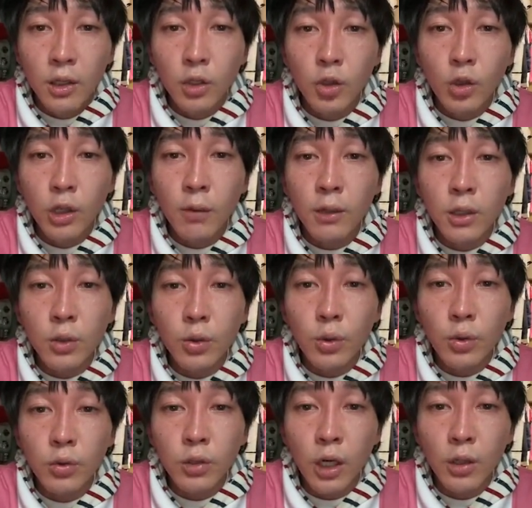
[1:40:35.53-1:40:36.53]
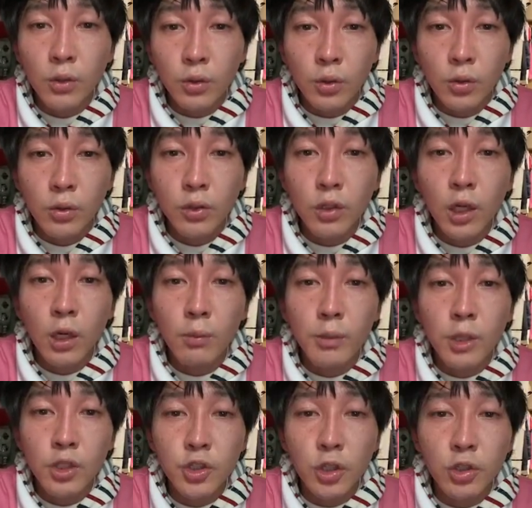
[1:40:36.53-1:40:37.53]
ニコ生ってどのくらい変動？い
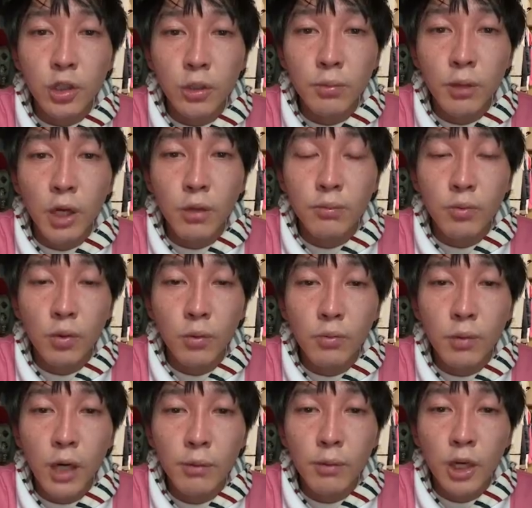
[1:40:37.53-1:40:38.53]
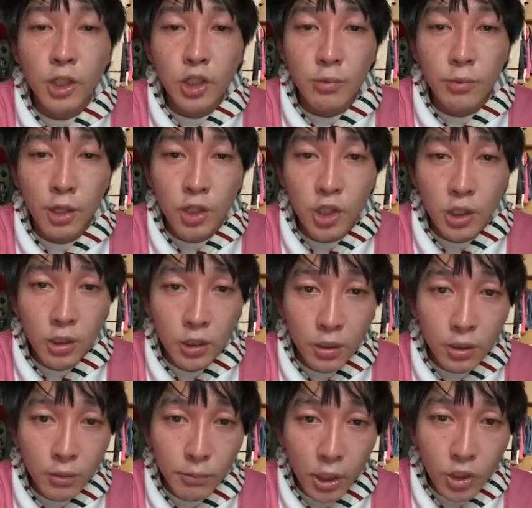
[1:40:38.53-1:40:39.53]
やー、めっちゃやってる。ま、もう、ま、毎日毎日。
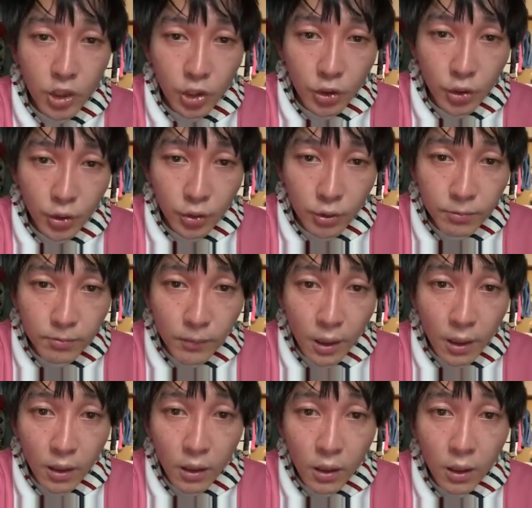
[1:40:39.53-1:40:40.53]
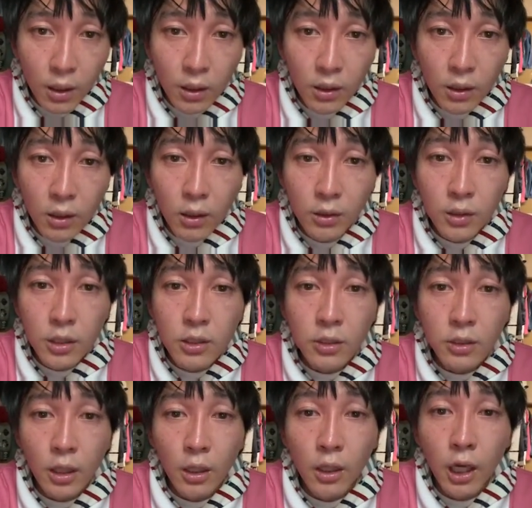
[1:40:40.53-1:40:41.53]
毎日やってるよ。うん。で
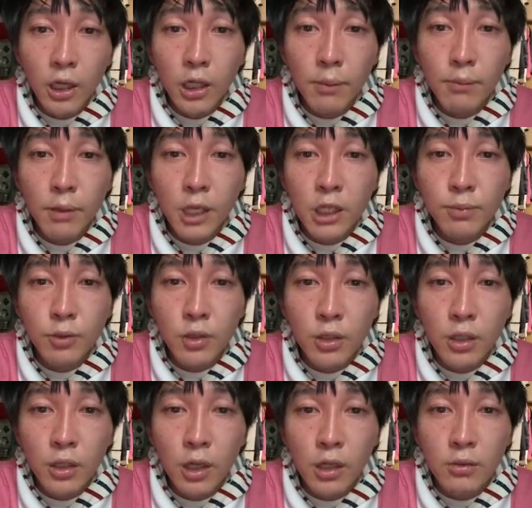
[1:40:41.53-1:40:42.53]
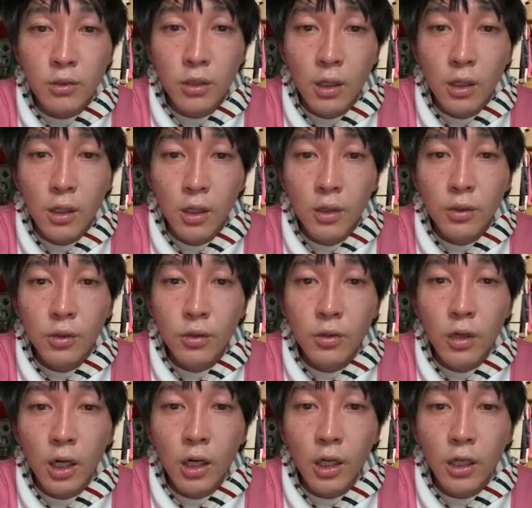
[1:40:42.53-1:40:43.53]
すね。来年メンシップ続きある。
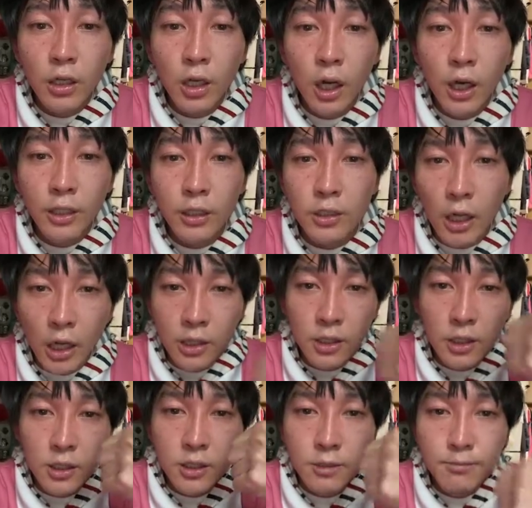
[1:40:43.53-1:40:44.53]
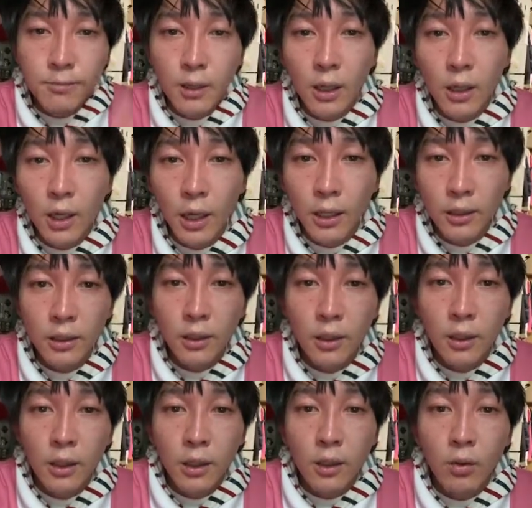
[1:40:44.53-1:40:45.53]
福岡で会員です。ありがとうございます。はい。
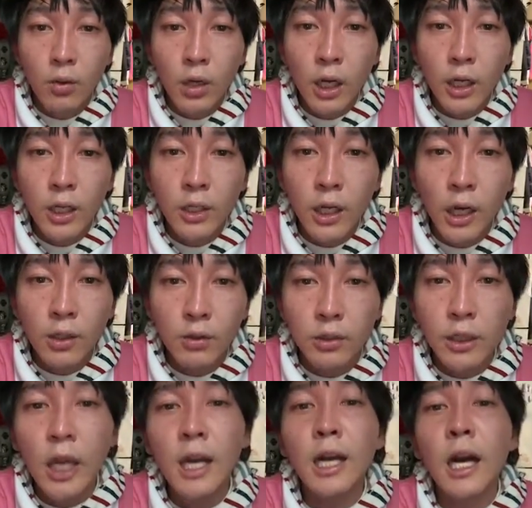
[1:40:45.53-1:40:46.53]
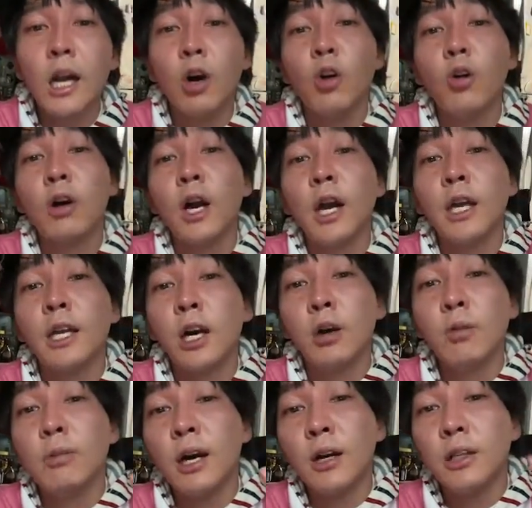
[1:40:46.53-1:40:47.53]
お金ないの。だからお金
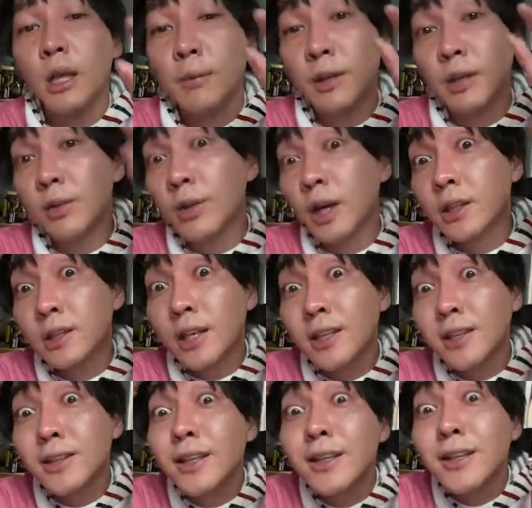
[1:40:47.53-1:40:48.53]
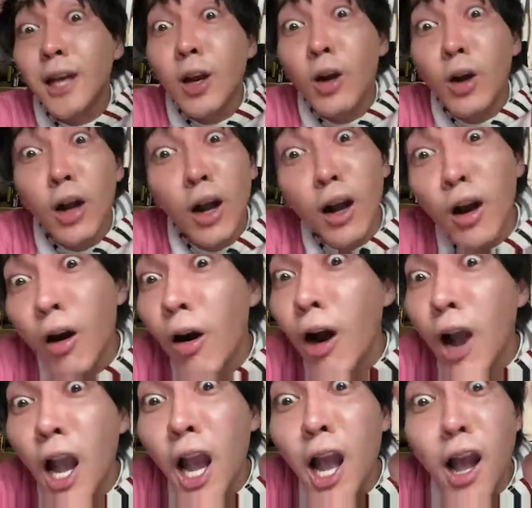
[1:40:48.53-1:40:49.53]
ない。お前のためにこうやってやってんだろ。
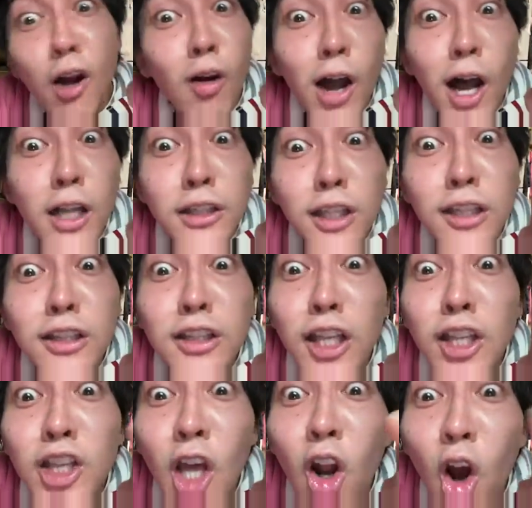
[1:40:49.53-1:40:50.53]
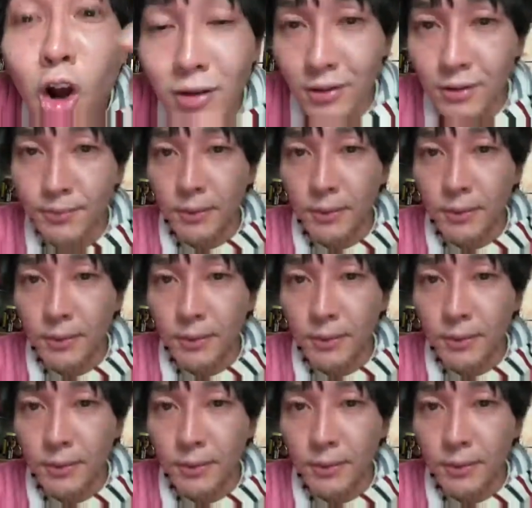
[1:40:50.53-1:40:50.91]
おい。こうやってやってんだろ。